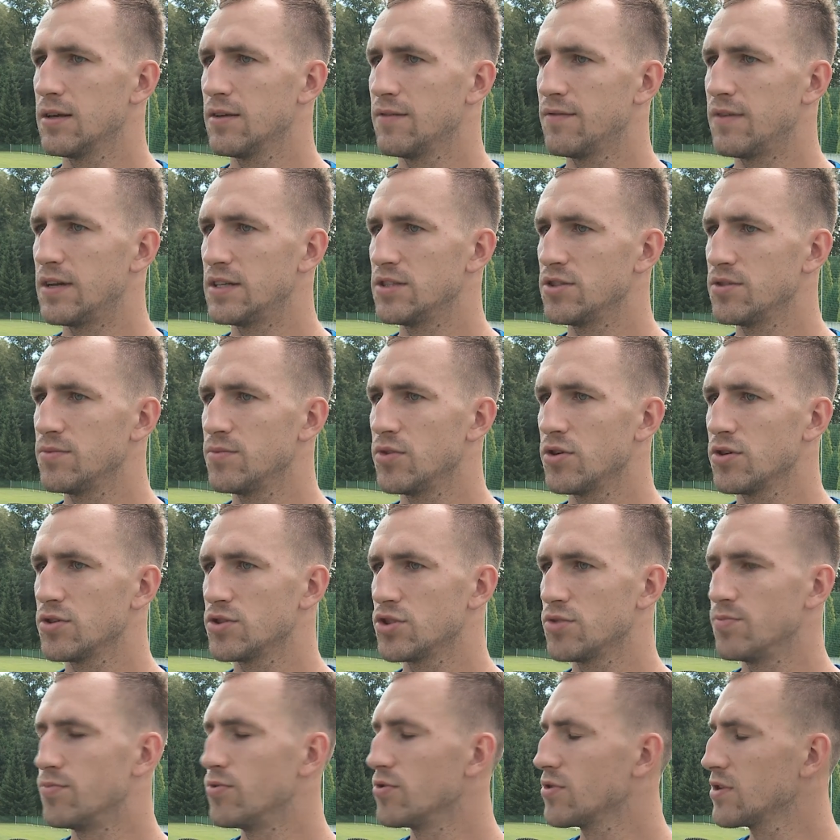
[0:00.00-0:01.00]
walczymy o
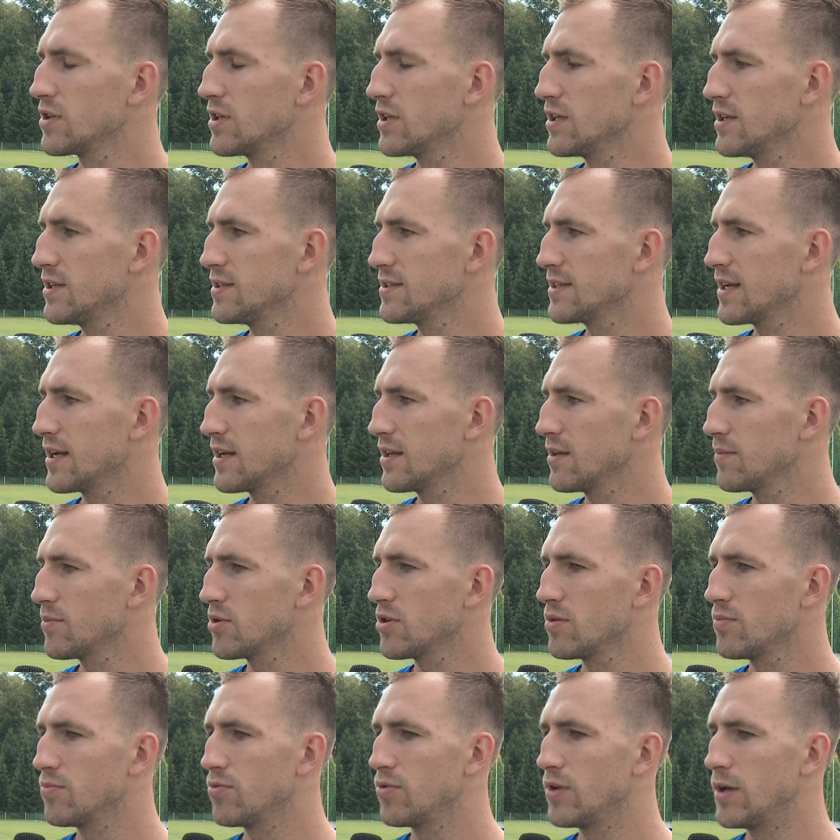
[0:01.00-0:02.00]
trzy punkty i zgarniemy
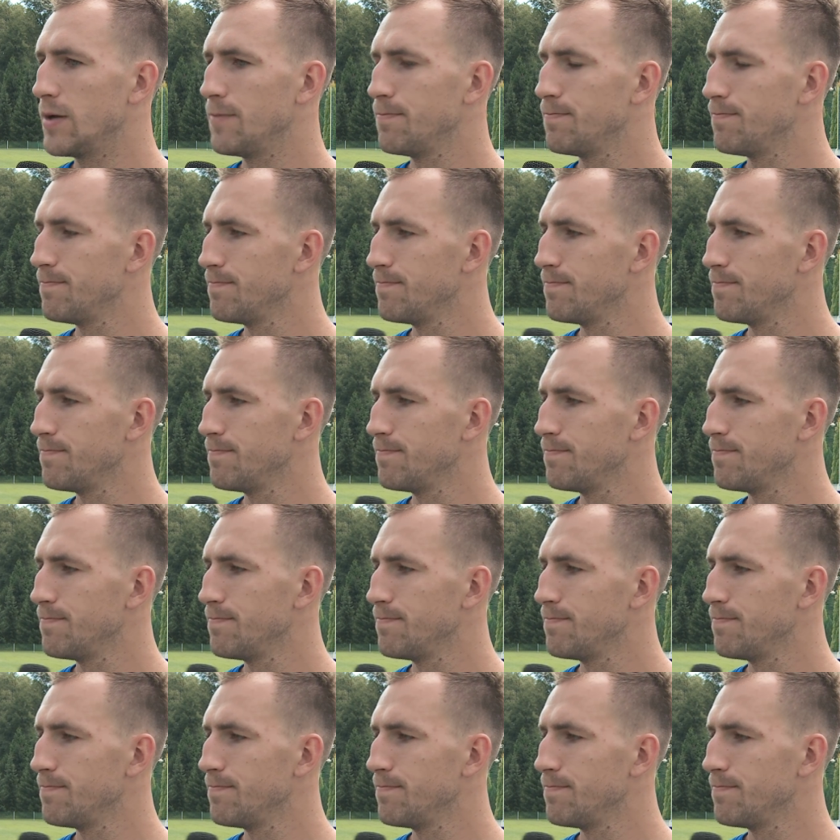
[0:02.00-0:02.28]
tą pulę.